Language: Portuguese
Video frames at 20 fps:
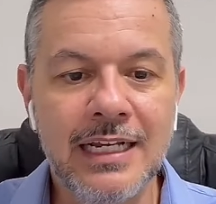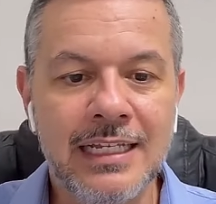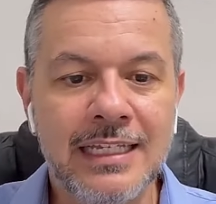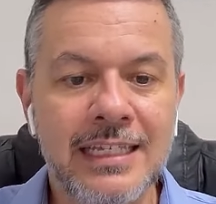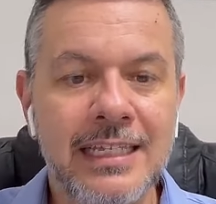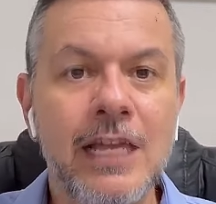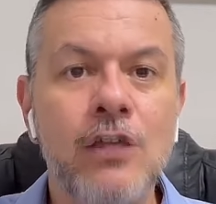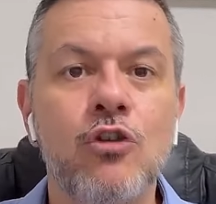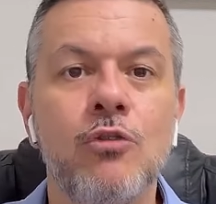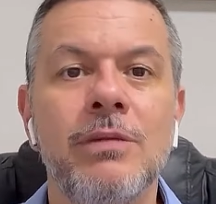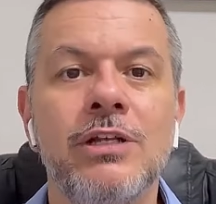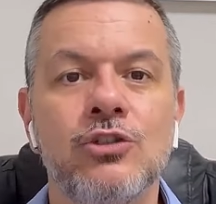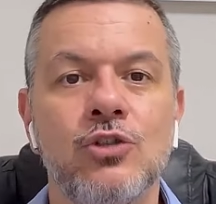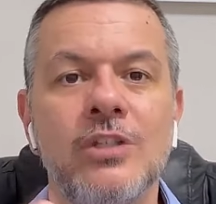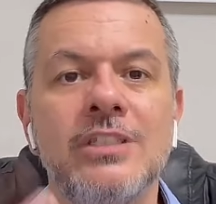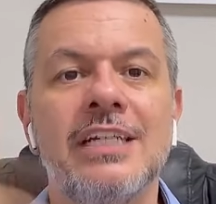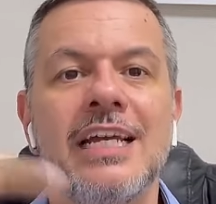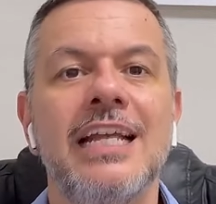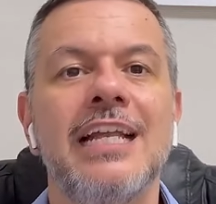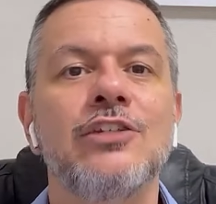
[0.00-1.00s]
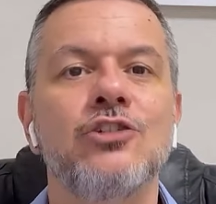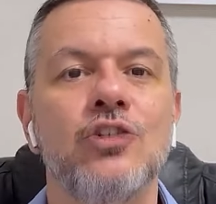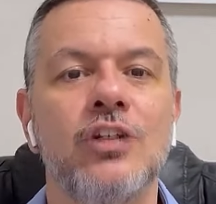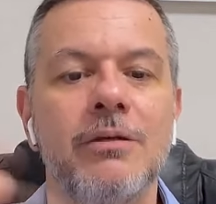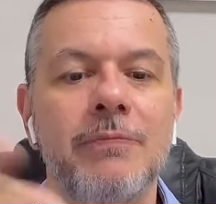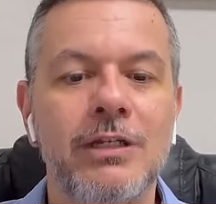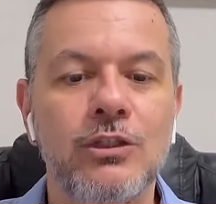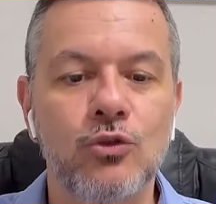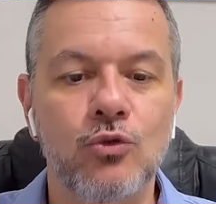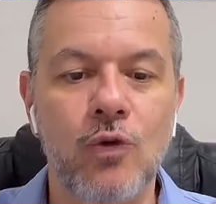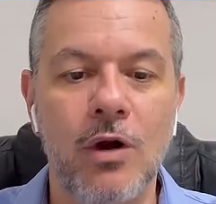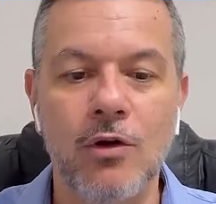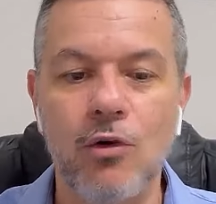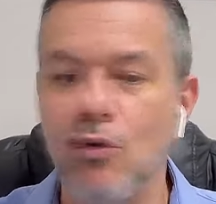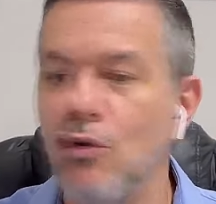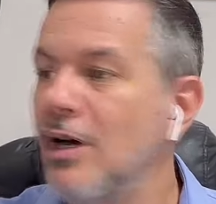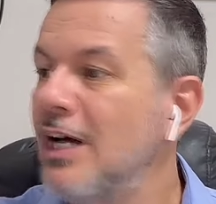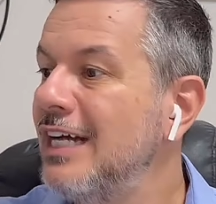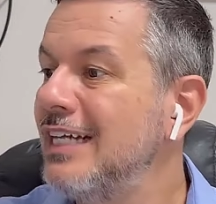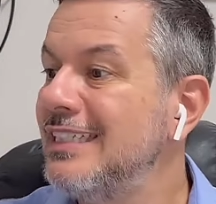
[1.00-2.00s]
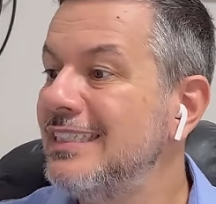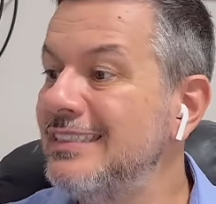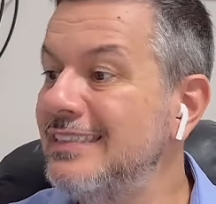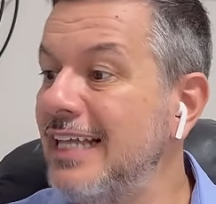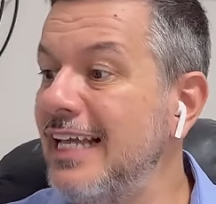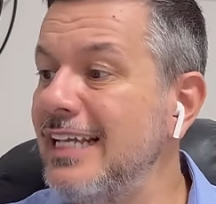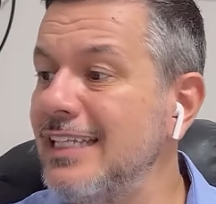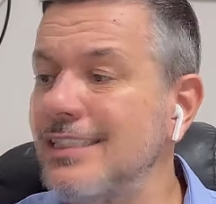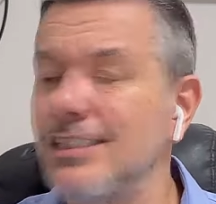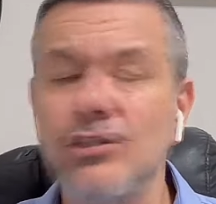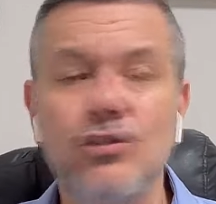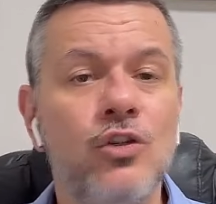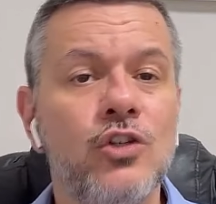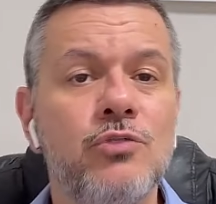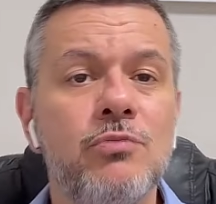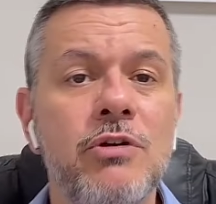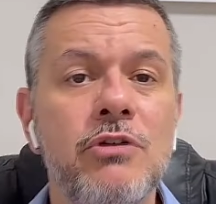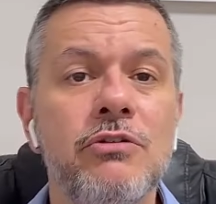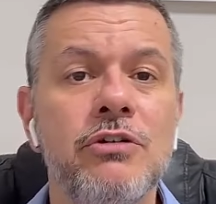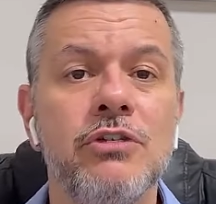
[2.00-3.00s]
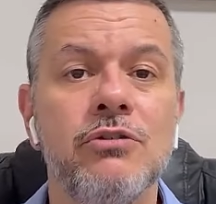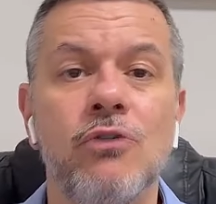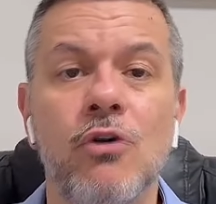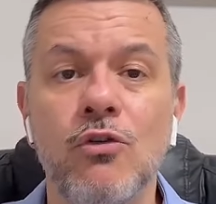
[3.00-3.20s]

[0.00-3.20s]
que começou esse relacionamento com a Gol desde 2001,